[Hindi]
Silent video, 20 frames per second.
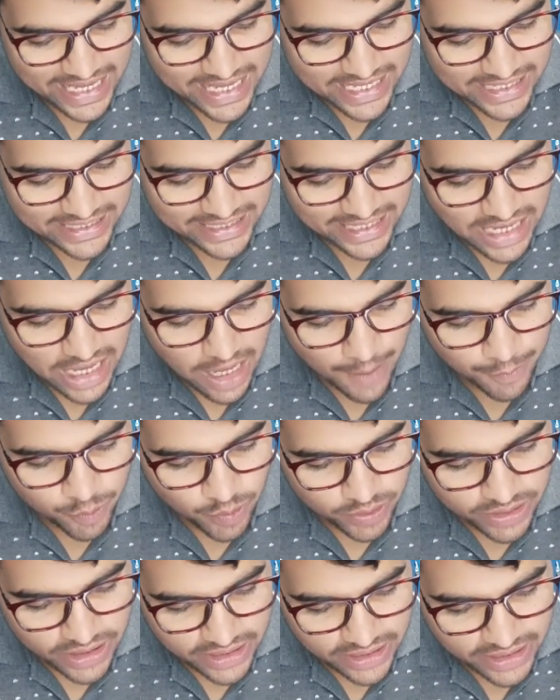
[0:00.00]
कि आपको
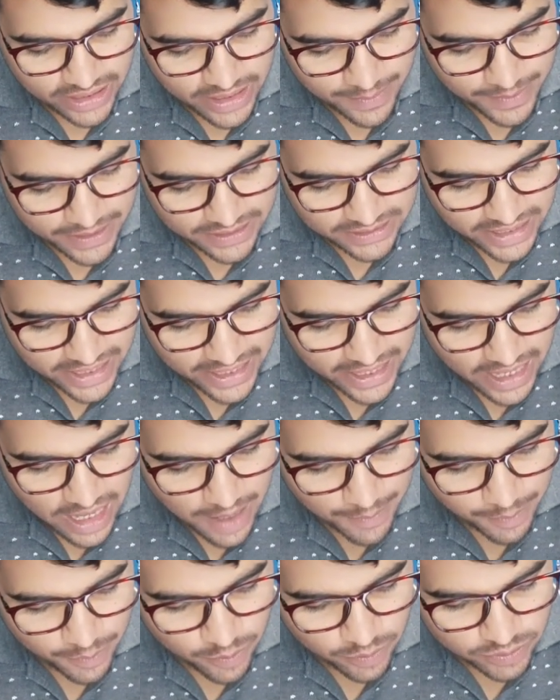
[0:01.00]
क्या करना पड़ता है
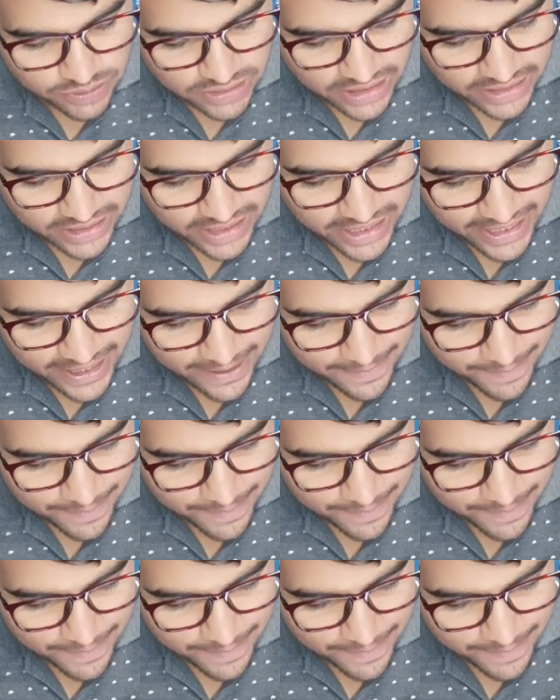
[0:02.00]
आपको जाना है